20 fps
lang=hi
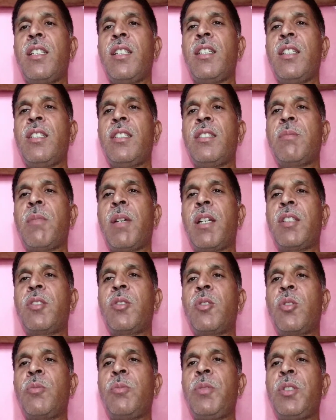इस बात
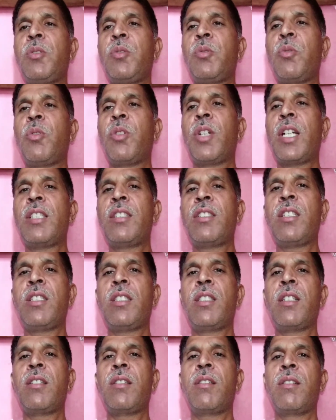को भी तू अच्छी
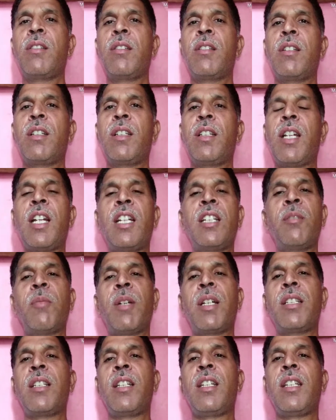तरह गांठ
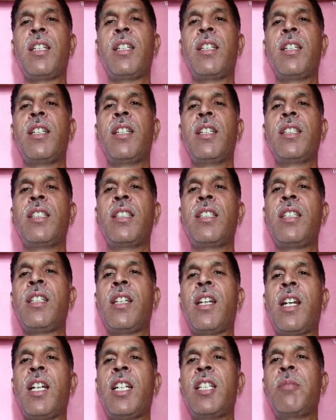बांध ले कि
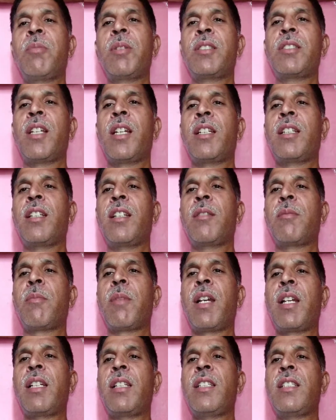हाथ पसार कर
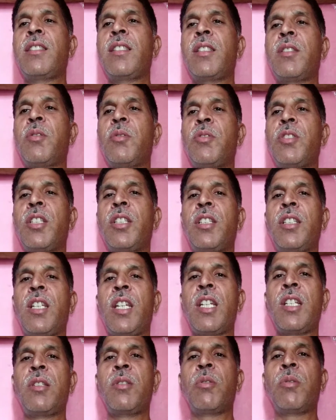मांगने से तुझे
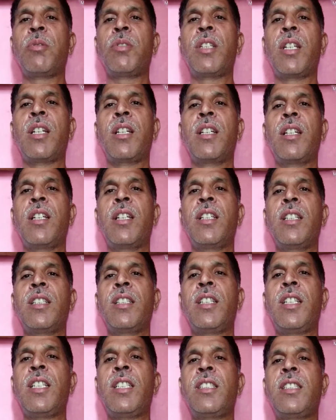खेत तो क्या
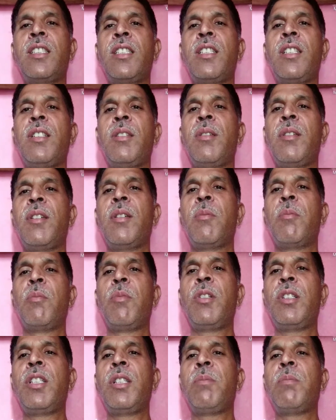खेत की
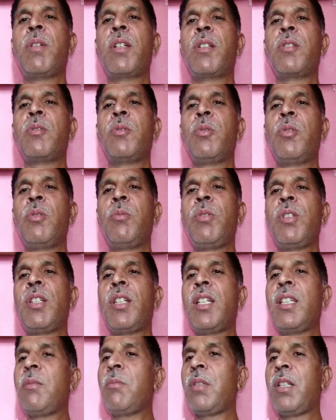मुट्ठी भर धूल भी
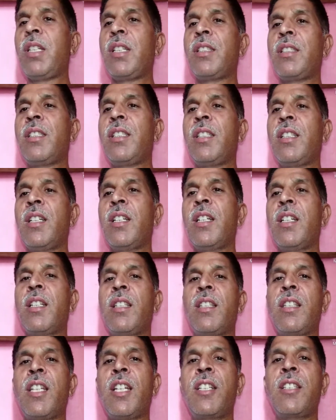नहीं मिलेगी
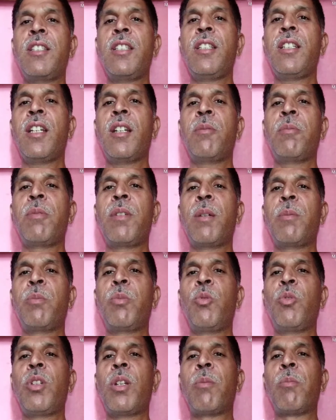धरती अपना
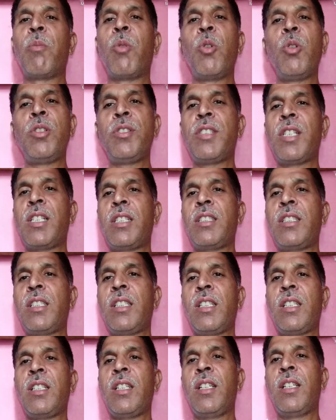पूरा मोल चाहती
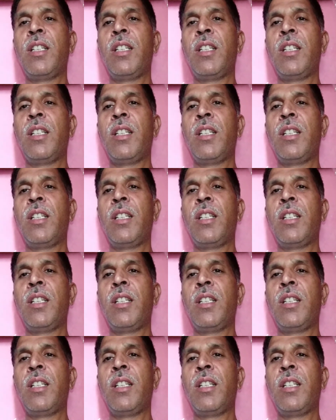है